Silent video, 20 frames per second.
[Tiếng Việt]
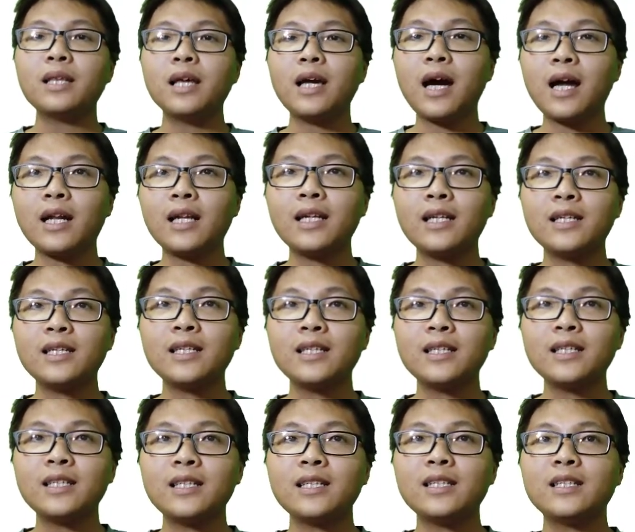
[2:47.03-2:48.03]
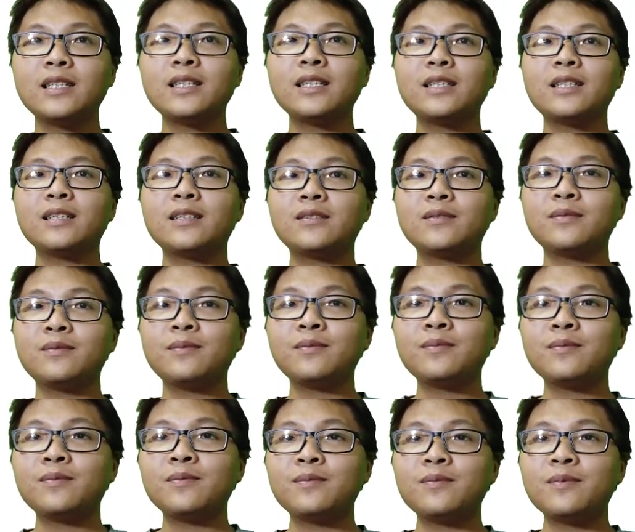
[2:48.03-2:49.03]
tiếng Anh ừ,
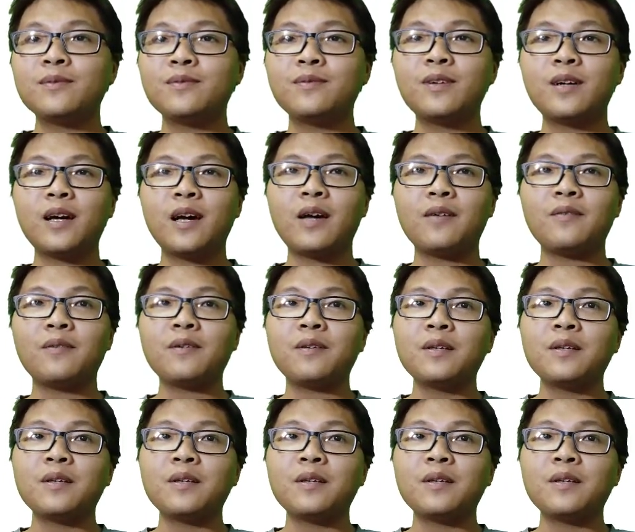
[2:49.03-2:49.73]
vậy